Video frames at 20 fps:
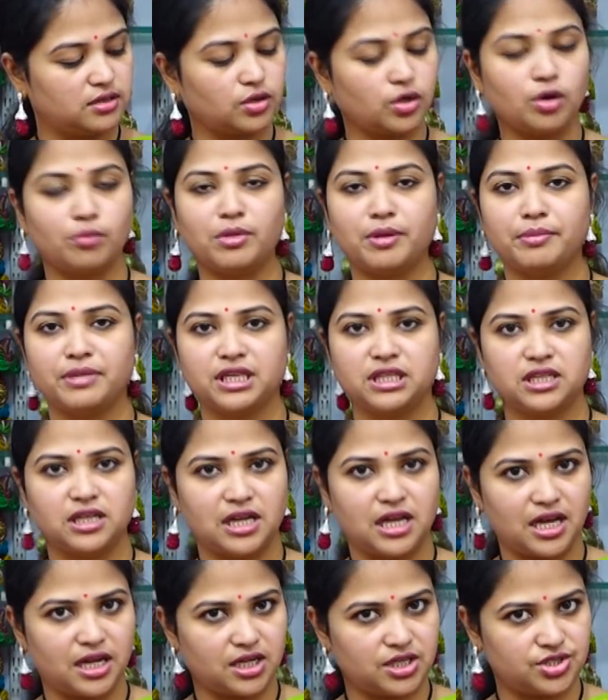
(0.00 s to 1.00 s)
కొమ్మ మీద
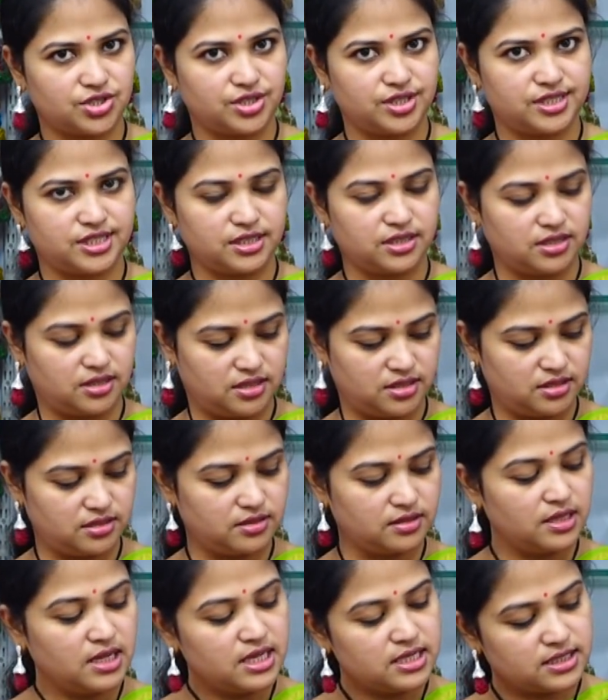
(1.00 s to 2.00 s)
లాగా స్టిచింగ్
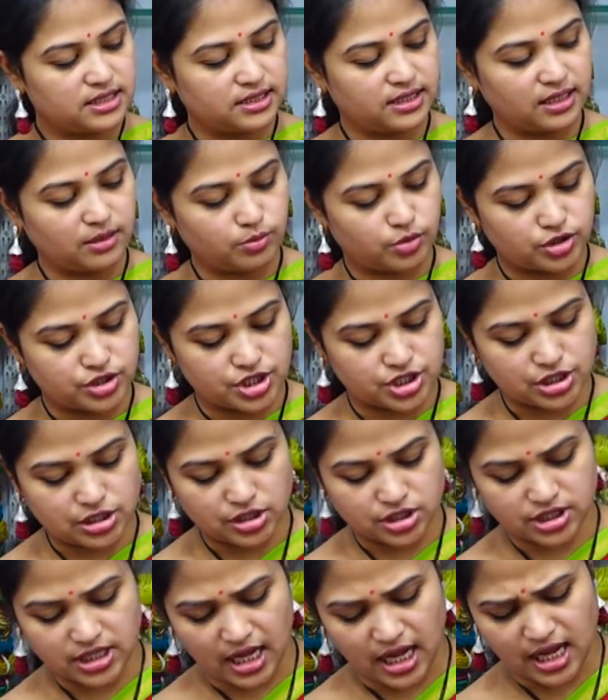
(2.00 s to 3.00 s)
సిట్టింగ్
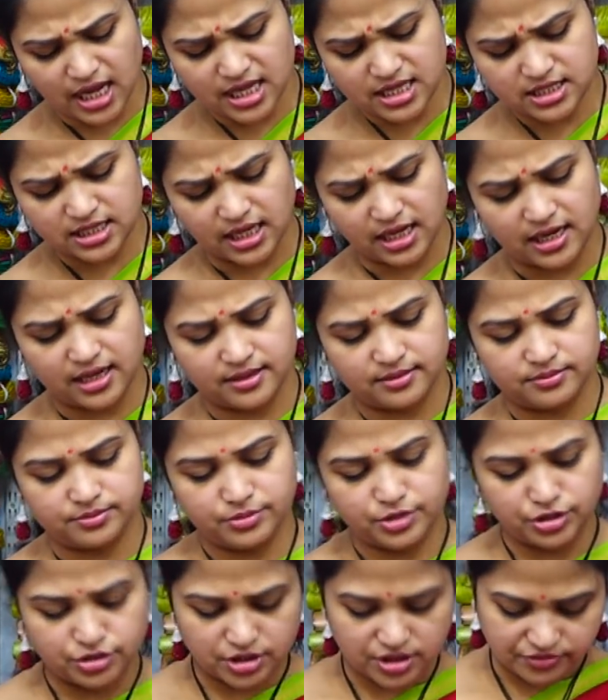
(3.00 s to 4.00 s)
పొజిషన్లో చాలా చాలా
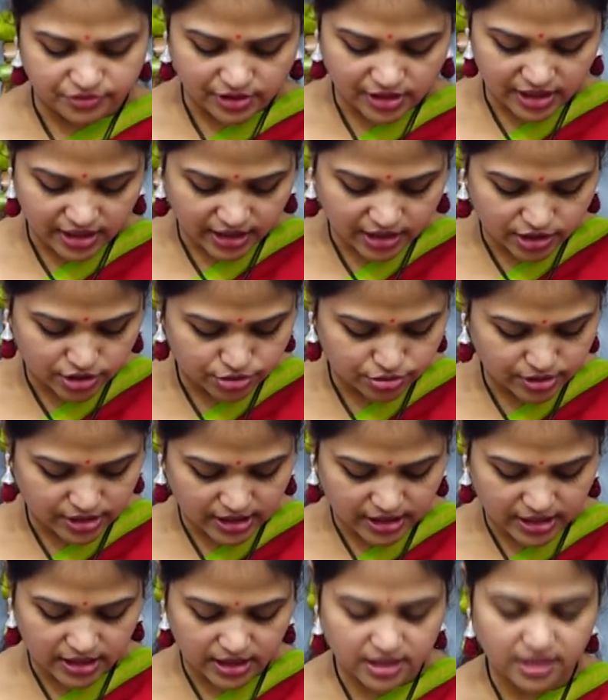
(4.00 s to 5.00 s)
బ్యూటిఫుల్గా ఇక్కడ
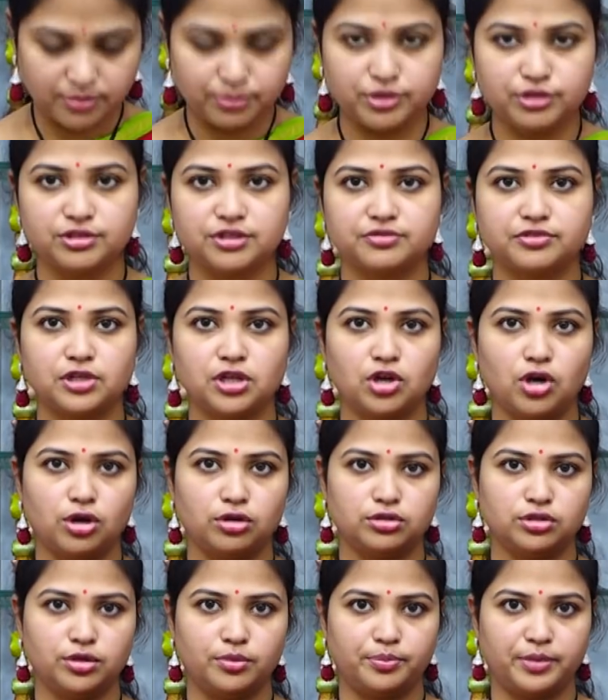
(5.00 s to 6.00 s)
చూడండి ఎంత బ్యూటిఫుల్గా
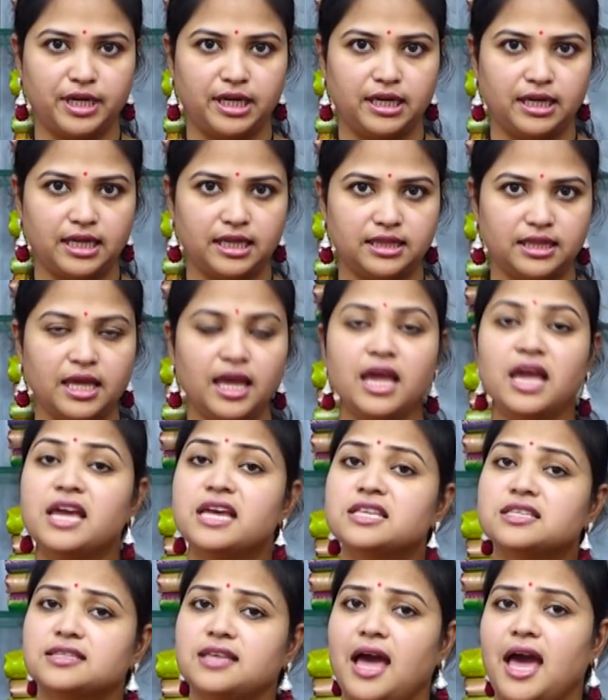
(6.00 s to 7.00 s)
ఉందో ప్రింట్ అయితే
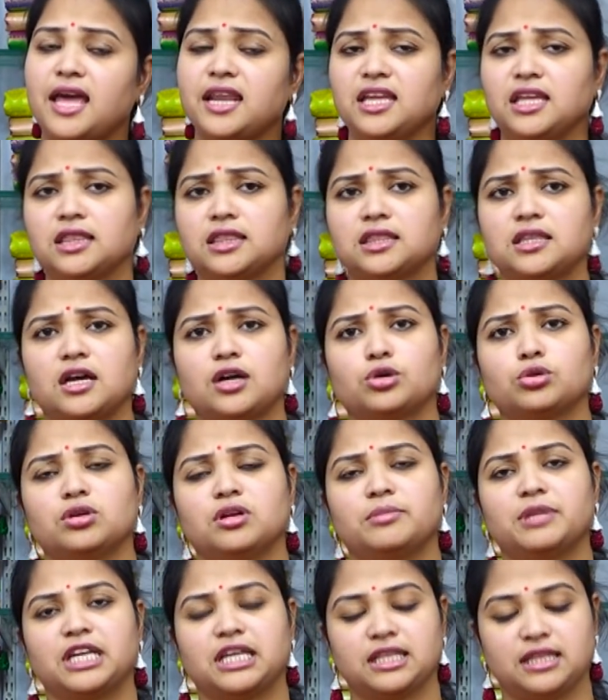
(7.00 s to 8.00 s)
శారీ అంతా కూడా
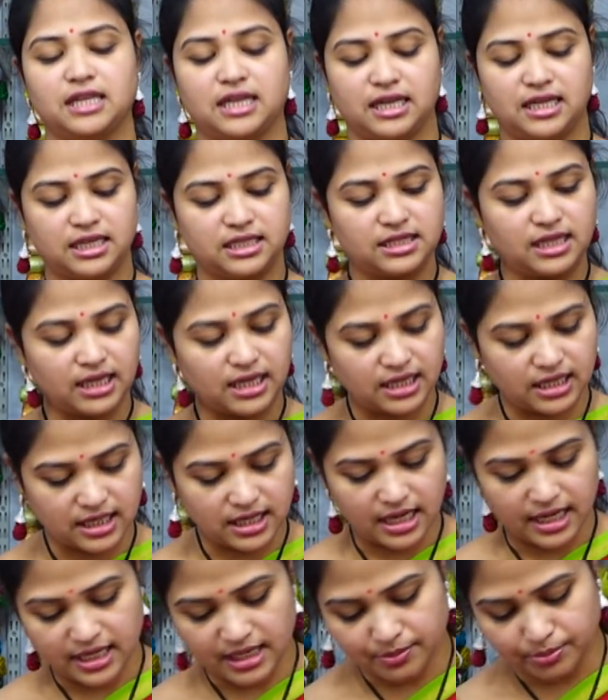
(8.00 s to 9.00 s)
మనకి దగ్గర
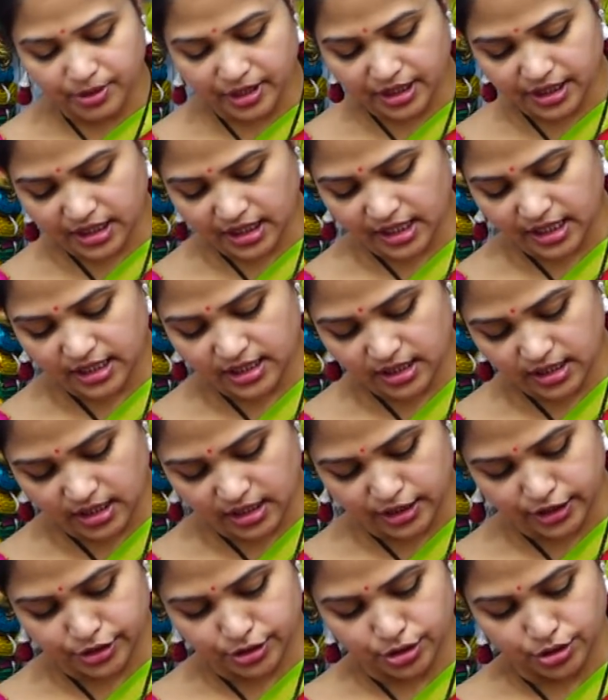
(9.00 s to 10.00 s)
దగ్గరగానే ప్రింట్ అనేది
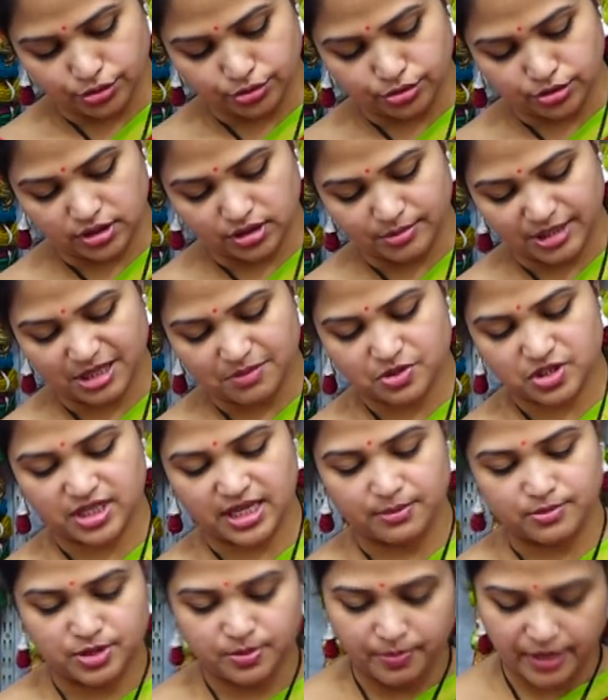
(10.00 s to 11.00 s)
కంటిన్యూ అవుతుంది మనం
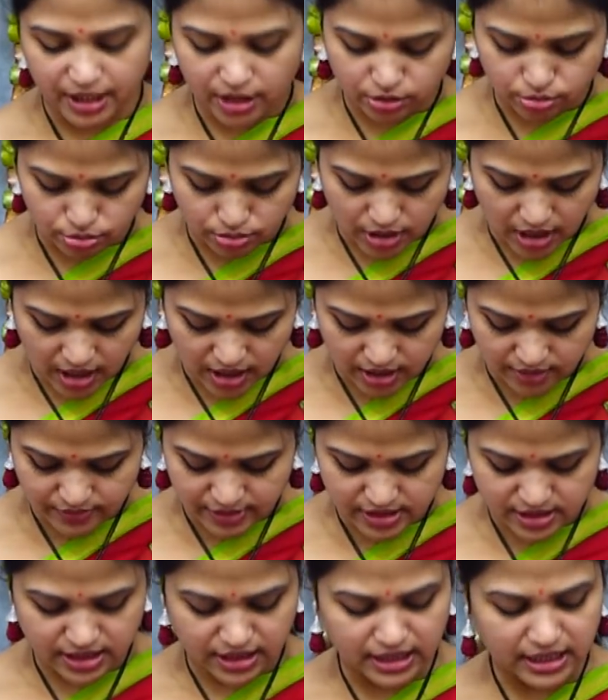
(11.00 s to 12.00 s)
స్టెప్స్ పెట్టుకున్నా
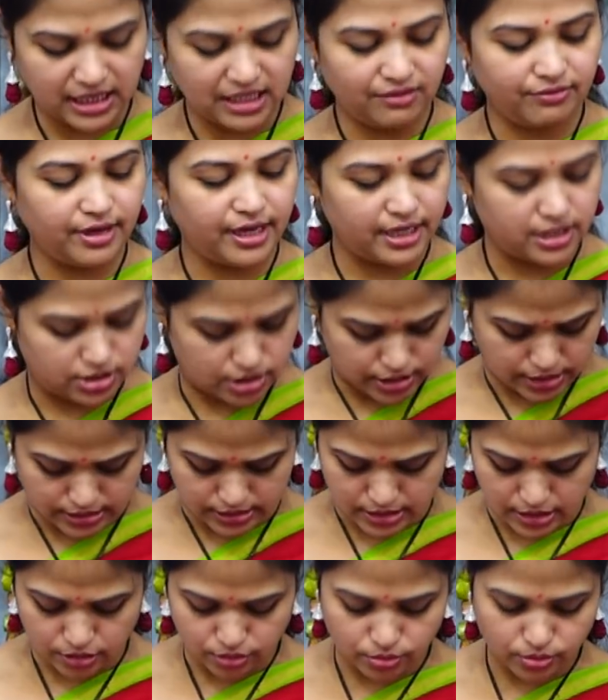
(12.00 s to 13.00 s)
ఈవెన్ సింగిల్ వేర్
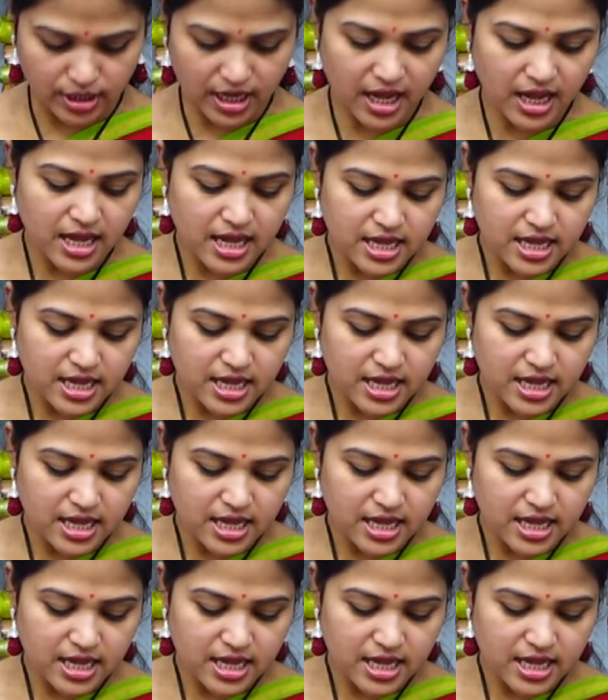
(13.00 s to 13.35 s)
చేసినా కూడా